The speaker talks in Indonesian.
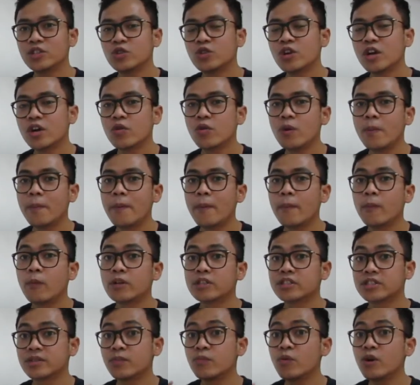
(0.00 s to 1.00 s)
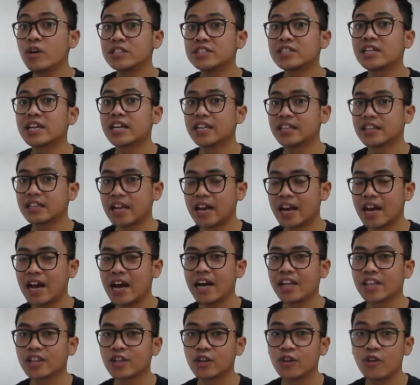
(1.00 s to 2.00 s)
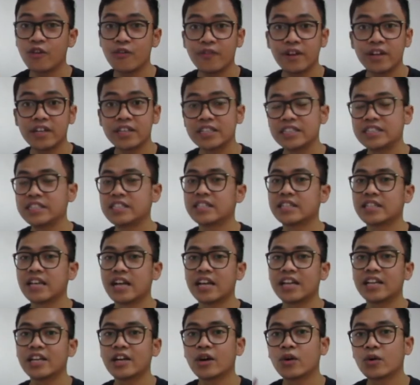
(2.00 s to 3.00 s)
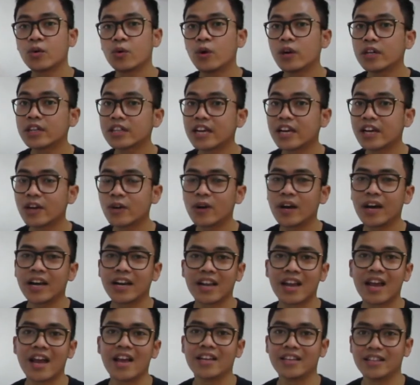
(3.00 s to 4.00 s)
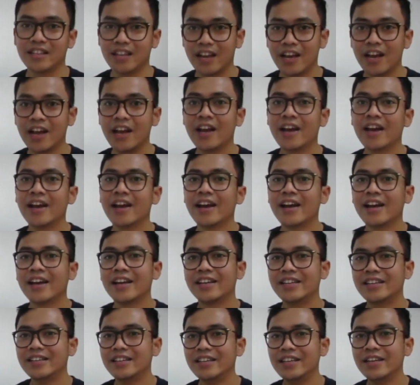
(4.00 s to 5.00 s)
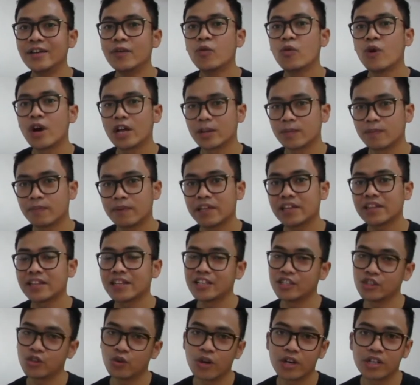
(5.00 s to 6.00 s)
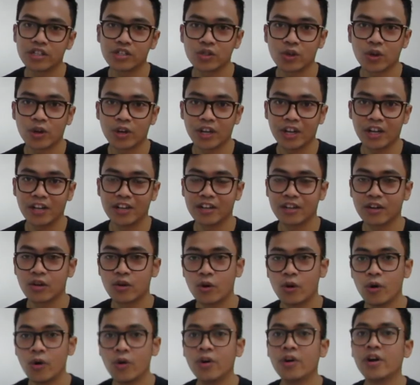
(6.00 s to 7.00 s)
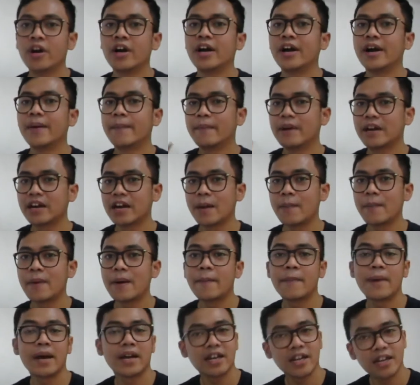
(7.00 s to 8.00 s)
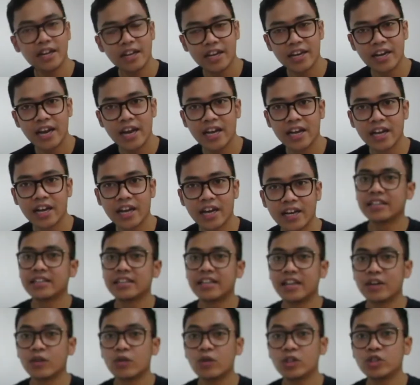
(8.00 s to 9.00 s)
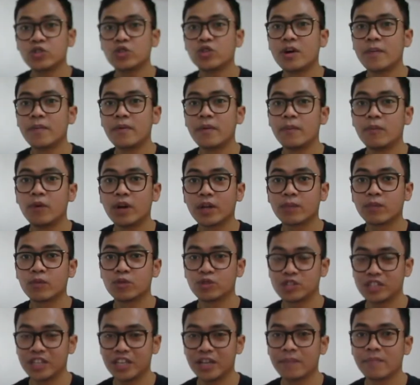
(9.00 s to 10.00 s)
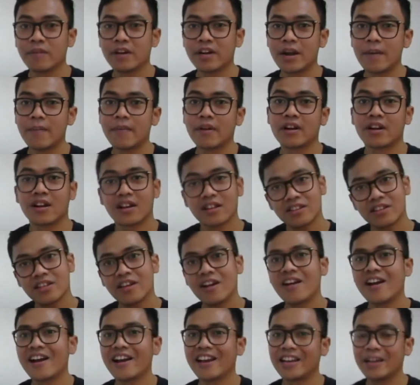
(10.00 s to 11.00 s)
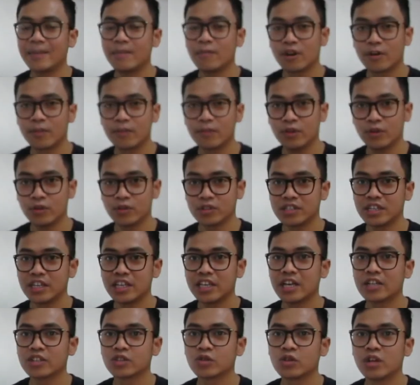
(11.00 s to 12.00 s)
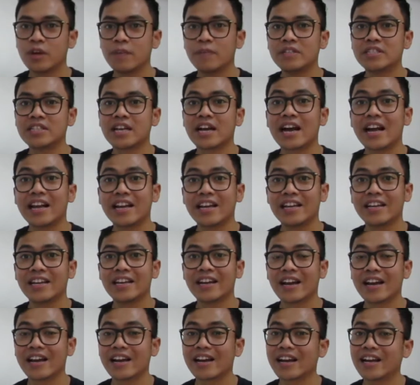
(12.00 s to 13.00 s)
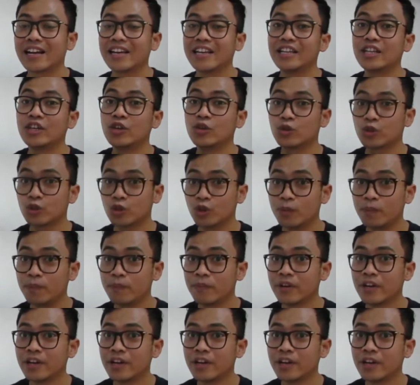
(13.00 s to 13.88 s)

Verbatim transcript: juga gue membuat sebuah cerita atau novel digital yang gue taruh karyanya di Wattpad dan juga Storyalco bernama Mada dan Naga dan gue juga membuat musik bernama Not Yang Anymore Music yang sudah bisa kalian dengarkan di YouTube,